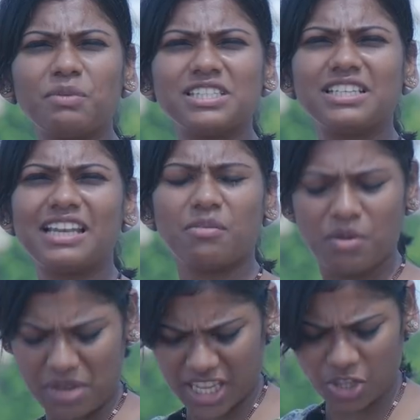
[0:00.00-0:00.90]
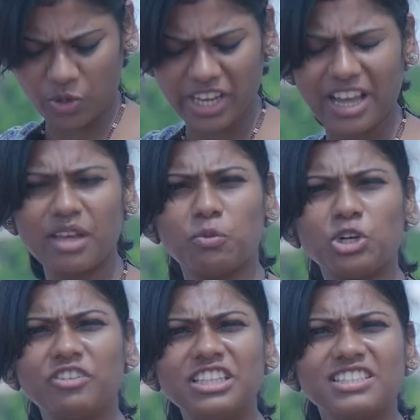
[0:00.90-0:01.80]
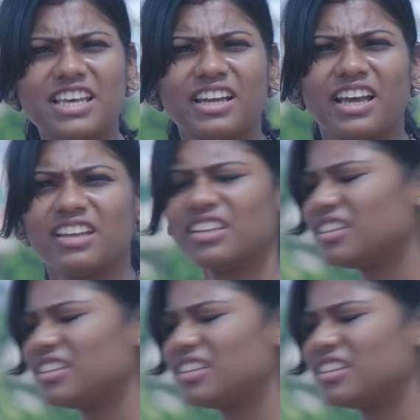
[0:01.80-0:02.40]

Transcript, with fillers: கதை பேசிட்டு இல்லாம மீதி துணியை காய போட்டு வந்து சேருங்க